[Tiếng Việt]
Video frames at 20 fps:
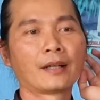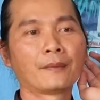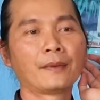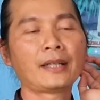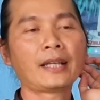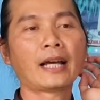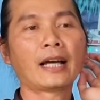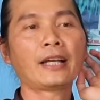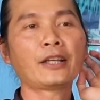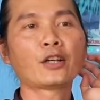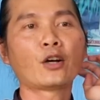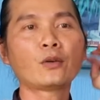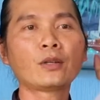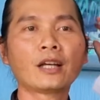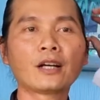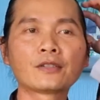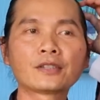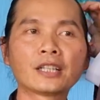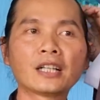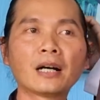Bây giờ ví dụ
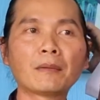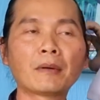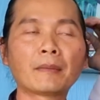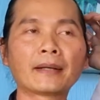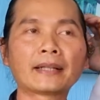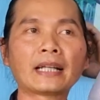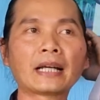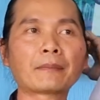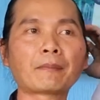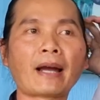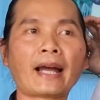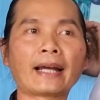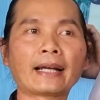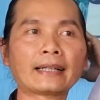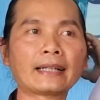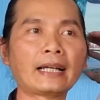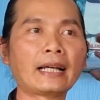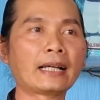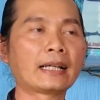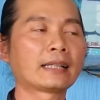như hồi xưa mà mình ăn
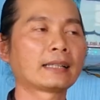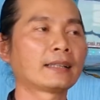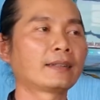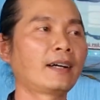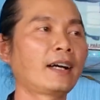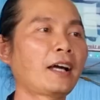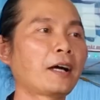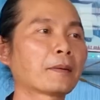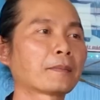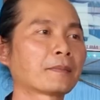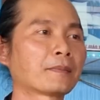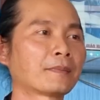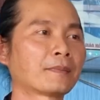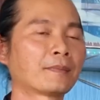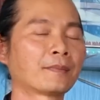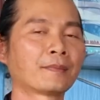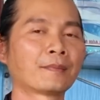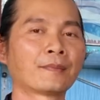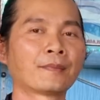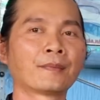mặn đó, phải không?
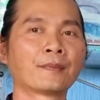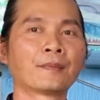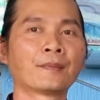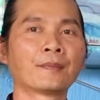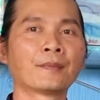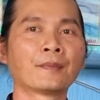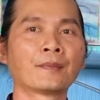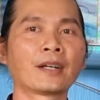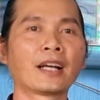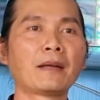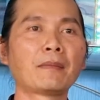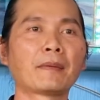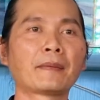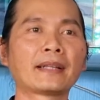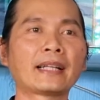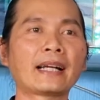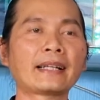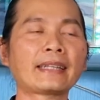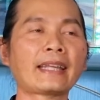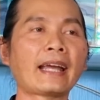Khi mà
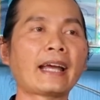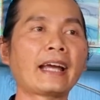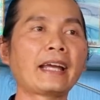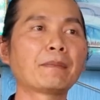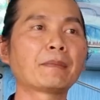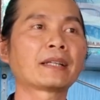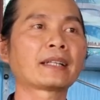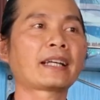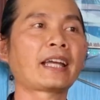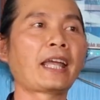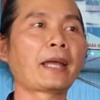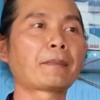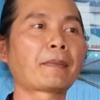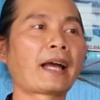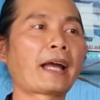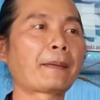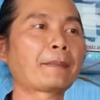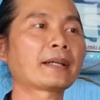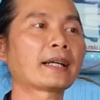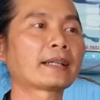mình ăn chay mình kìm
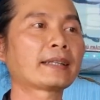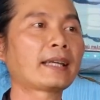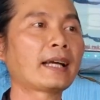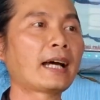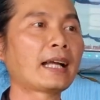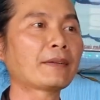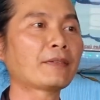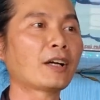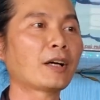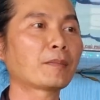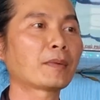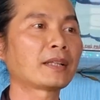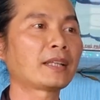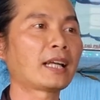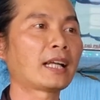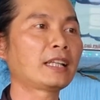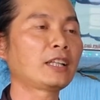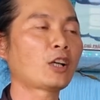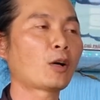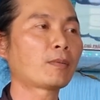hãm gần chết, phải không? Mình
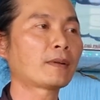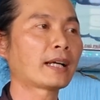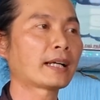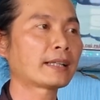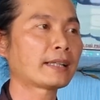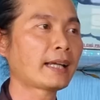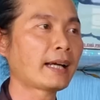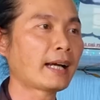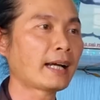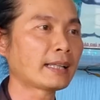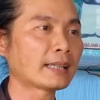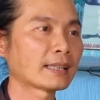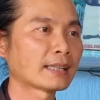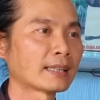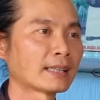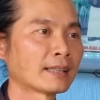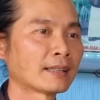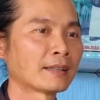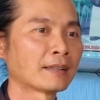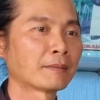nhịn nhục gần chết
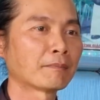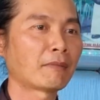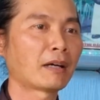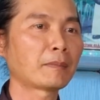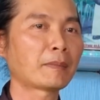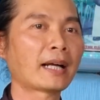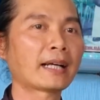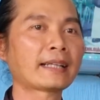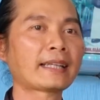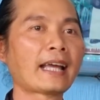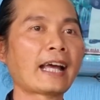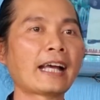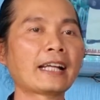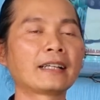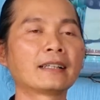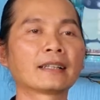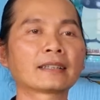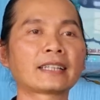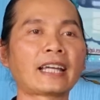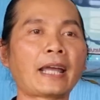mình mới ăn chay
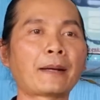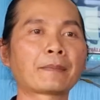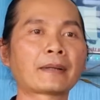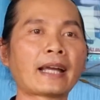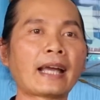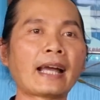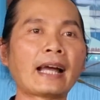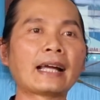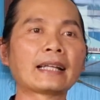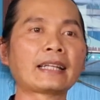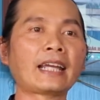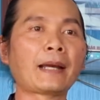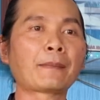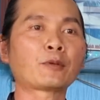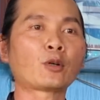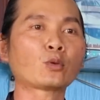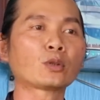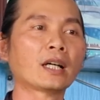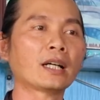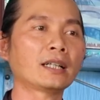được, thèm cá, thèm
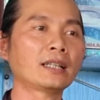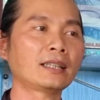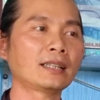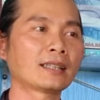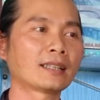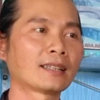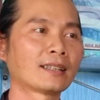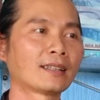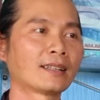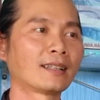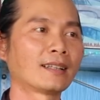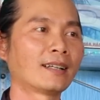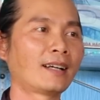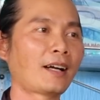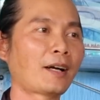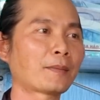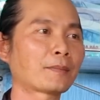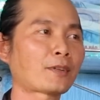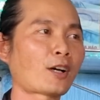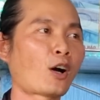đủ thứ,
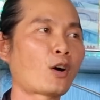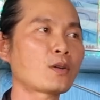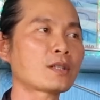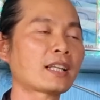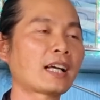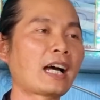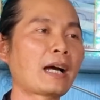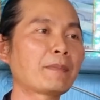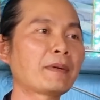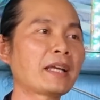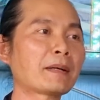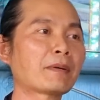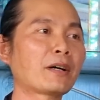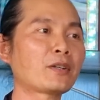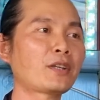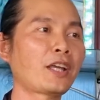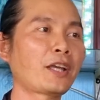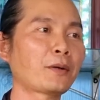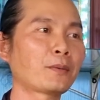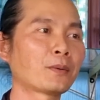không? Khổ sở biết bao
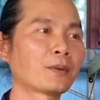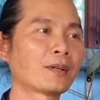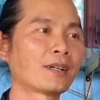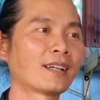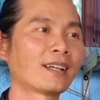nhiêu.